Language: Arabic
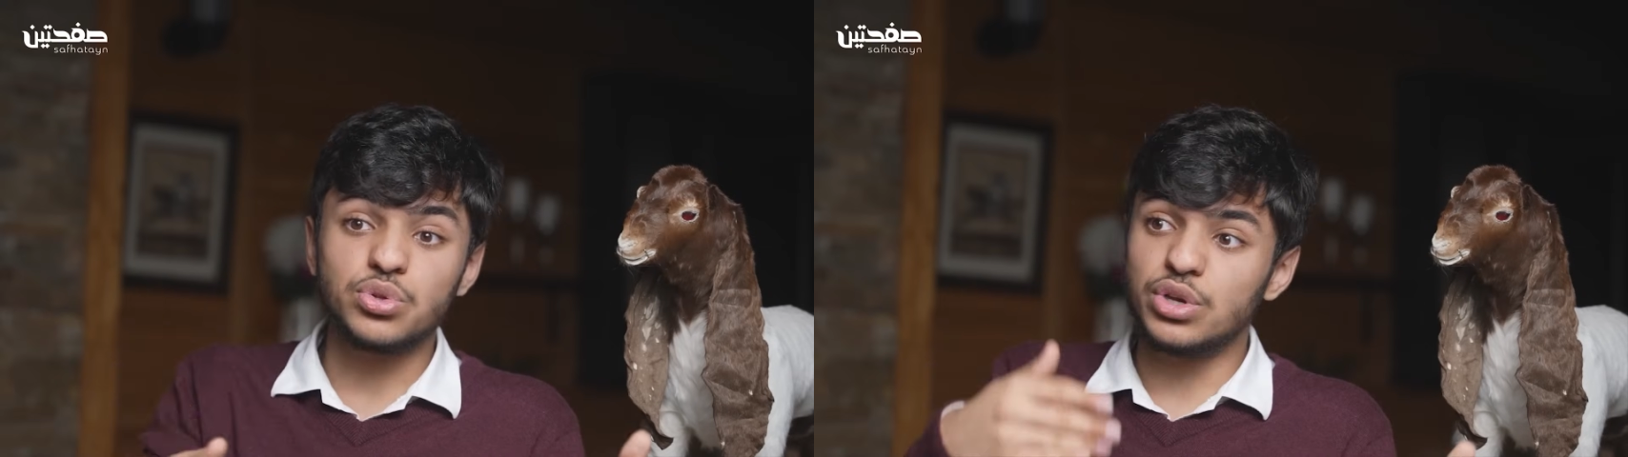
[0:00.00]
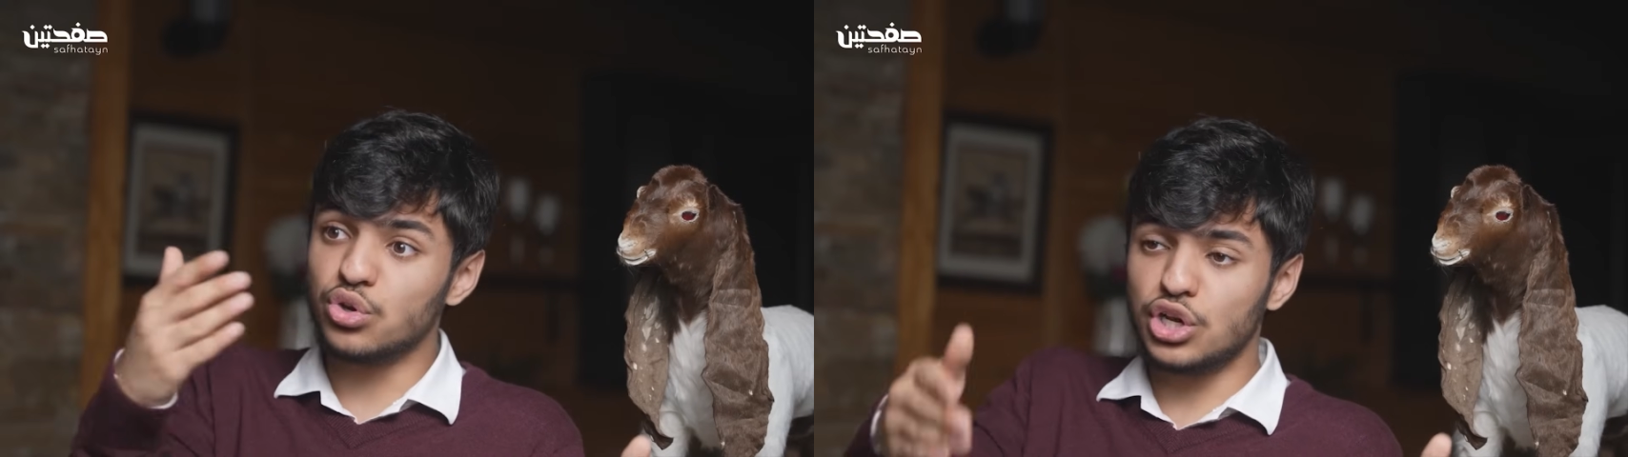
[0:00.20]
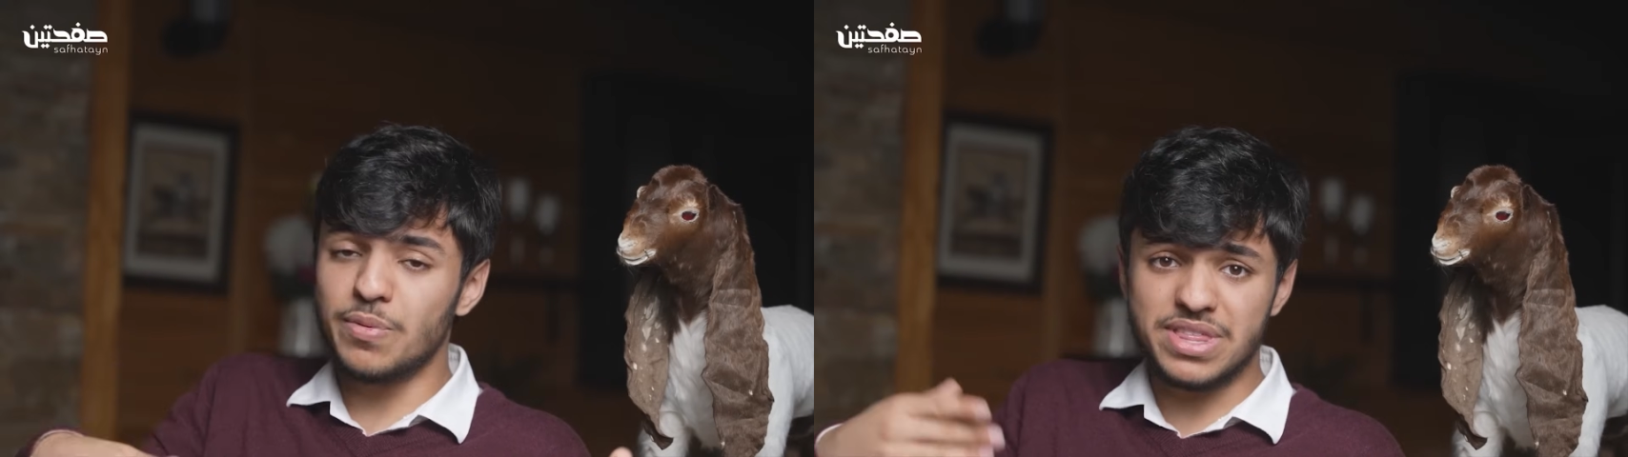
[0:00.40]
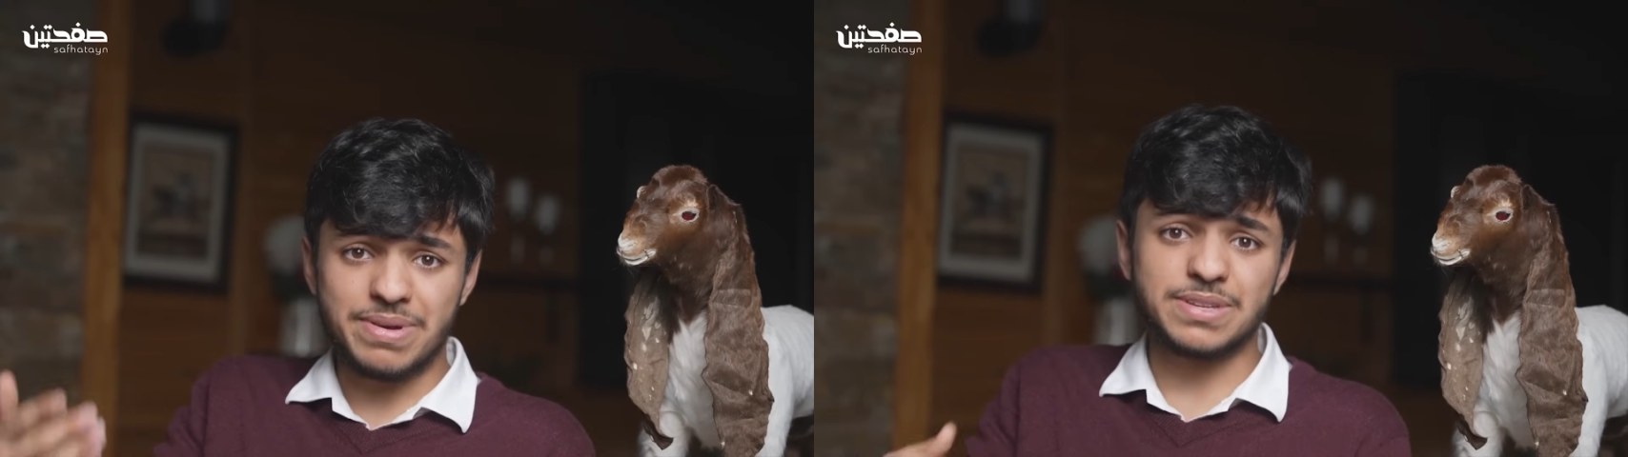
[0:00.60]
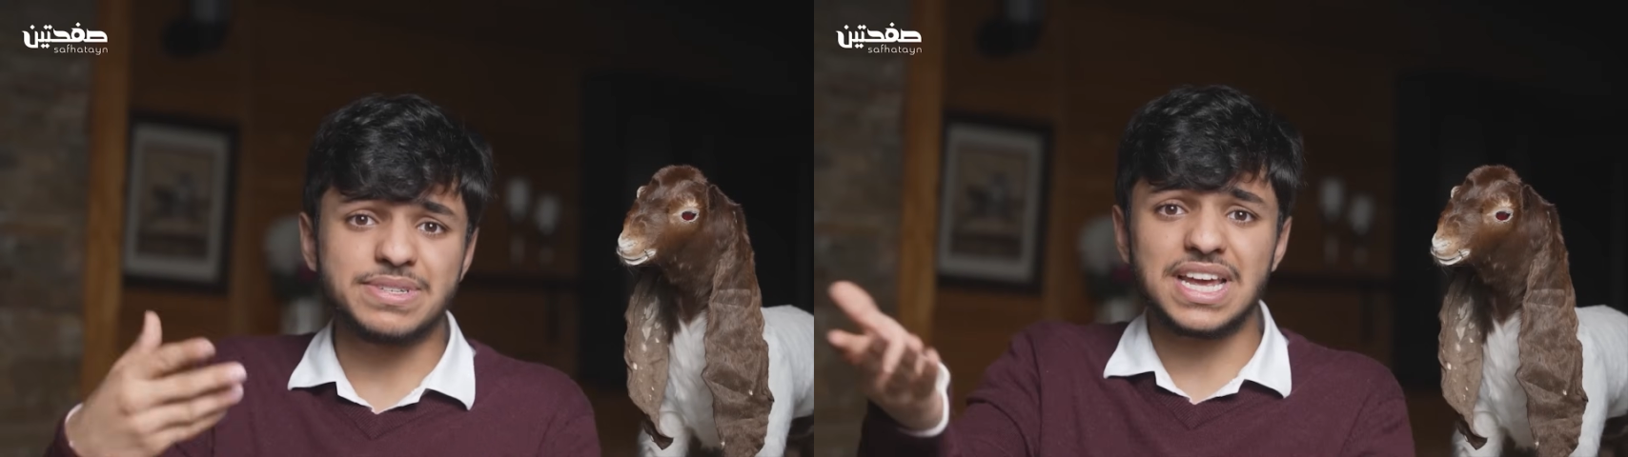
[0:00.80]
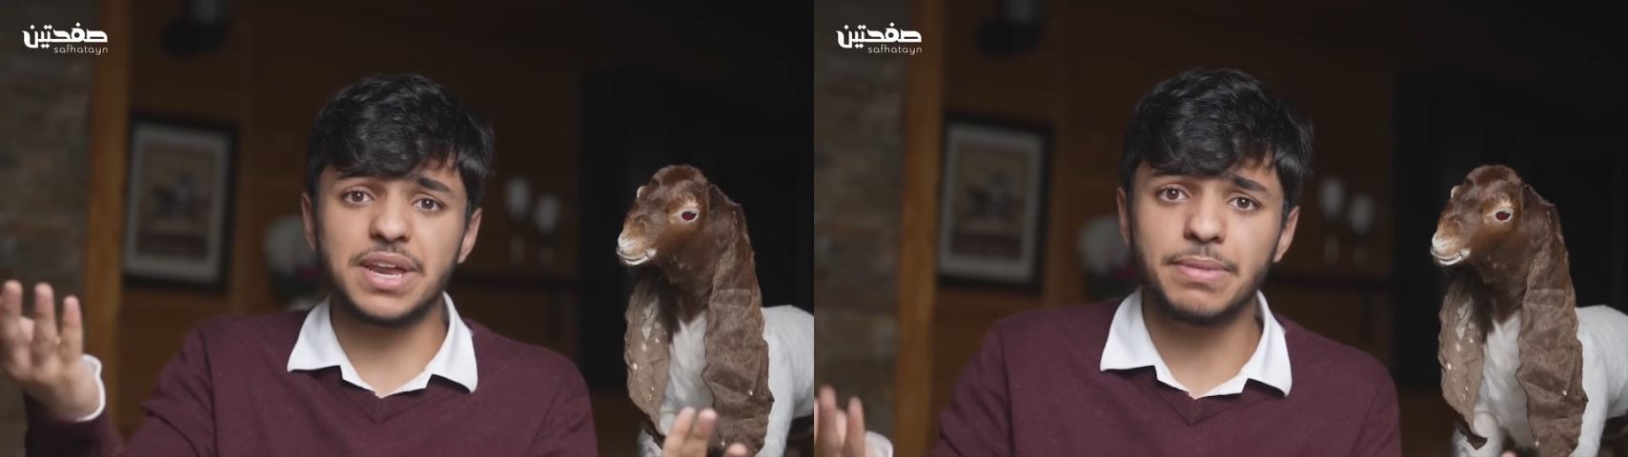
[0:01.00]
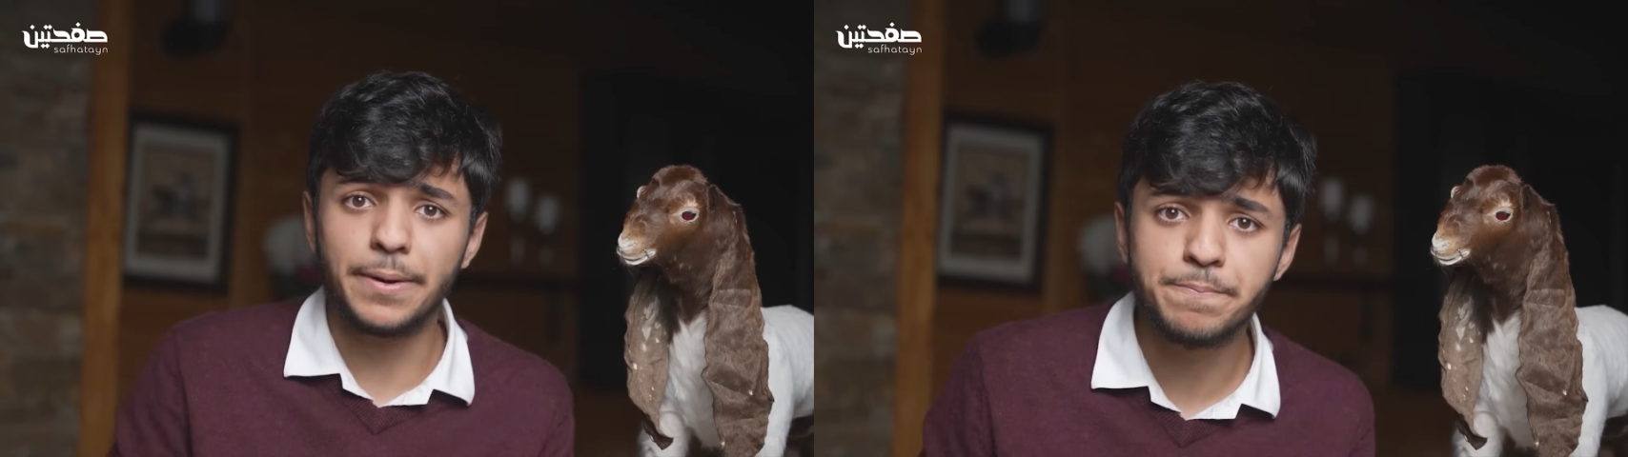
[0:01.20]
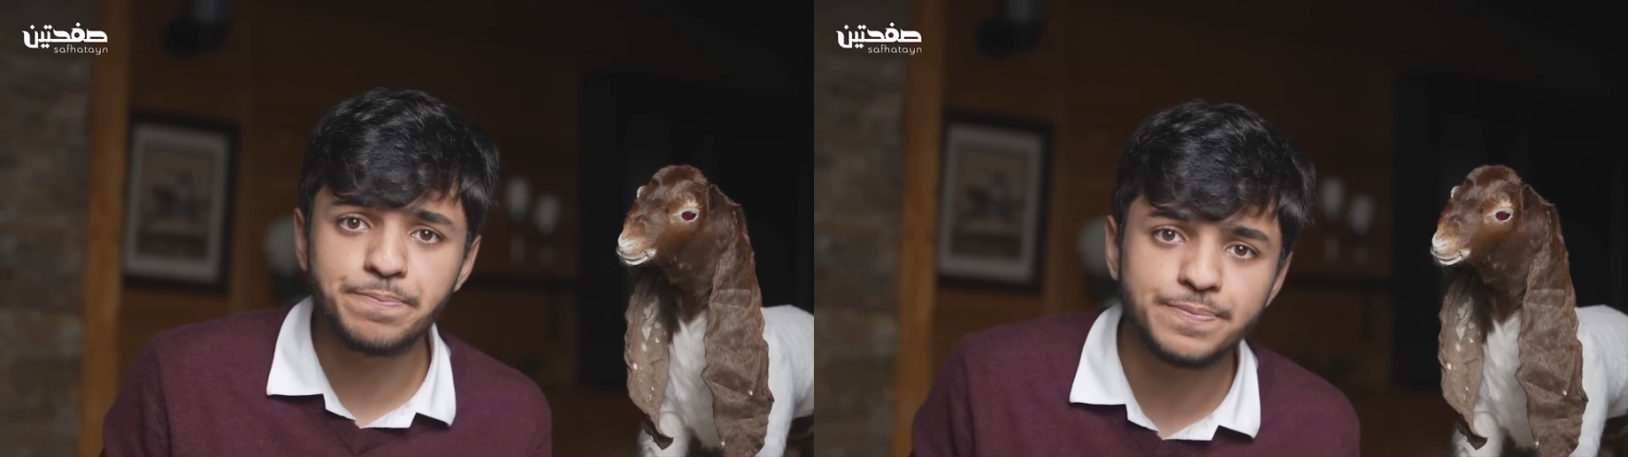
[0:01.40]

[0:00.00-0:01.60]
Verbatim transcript: جدول انه كل يوم مثلا بكتب الساعه 4